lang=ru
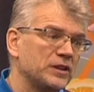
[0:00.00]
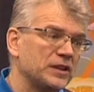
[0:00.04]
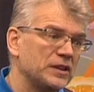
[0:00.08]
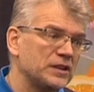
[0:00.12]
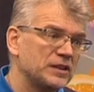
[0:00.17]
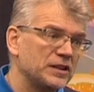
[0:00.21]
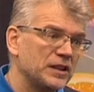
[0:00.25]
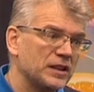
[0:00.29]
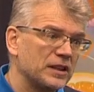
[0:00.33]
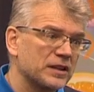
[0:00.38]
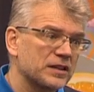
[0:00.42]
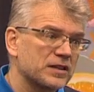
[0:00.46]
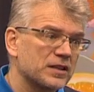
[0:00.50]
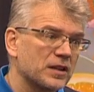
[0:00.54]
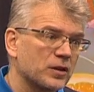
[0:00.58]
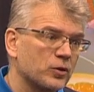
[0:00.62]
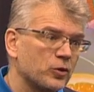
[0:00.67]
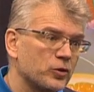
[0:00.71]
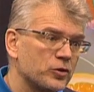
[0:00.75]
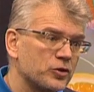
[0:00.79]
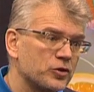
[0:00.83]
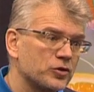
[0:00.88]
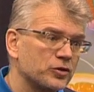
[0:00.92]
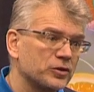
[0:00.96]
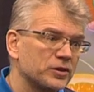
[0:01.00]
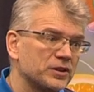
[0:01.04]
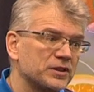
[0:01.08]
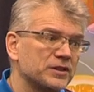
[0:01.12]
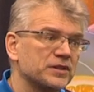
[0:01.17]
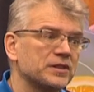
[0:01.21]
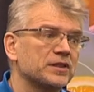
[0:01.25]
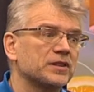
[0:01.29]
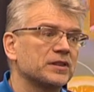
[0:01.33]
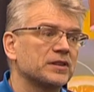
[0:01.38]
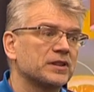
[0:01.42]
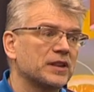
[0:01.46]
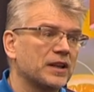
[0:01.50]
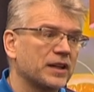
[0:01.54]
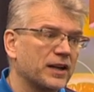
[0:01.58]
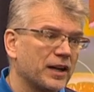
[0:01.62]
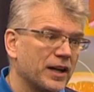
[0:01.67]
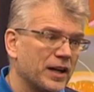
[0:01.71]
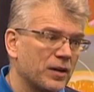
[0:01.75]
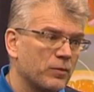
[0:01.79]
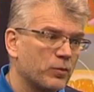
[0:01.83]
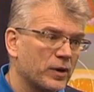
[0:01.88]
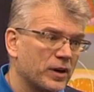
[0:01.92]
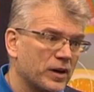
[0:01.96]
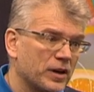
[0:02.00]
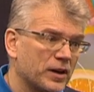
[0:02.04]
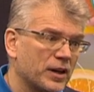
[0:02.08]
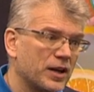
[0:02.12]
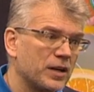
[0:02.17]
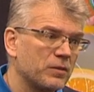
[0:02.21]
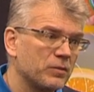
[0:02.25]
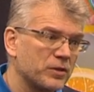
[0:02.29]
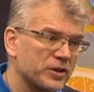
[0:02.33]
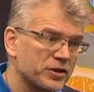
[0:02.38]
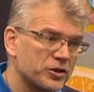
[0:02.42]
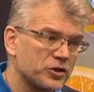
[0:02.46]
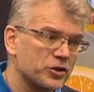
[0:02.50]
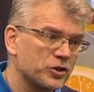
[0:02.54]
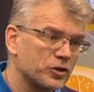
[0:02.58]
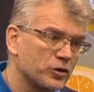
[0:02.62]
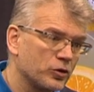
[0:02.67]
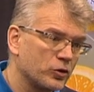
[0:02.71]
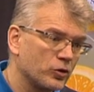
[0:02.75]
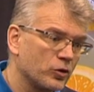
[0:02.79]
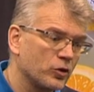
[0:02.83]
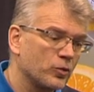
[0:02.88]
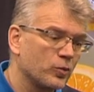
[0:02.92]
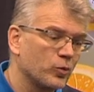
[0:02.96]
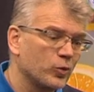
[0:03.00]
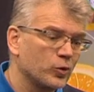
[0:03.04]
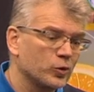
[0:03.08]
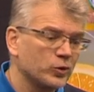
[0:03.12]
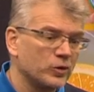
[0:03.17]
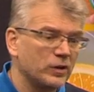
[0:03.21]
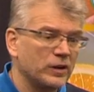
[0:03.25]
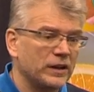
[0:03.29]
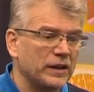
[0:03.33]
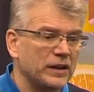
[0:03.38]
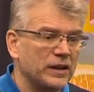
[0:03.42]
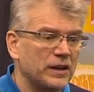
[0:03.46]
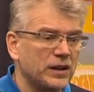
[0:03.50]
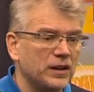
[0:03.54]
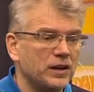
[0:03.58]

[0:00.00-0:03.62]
неделе закончилась э, такая программа из четырех модулей,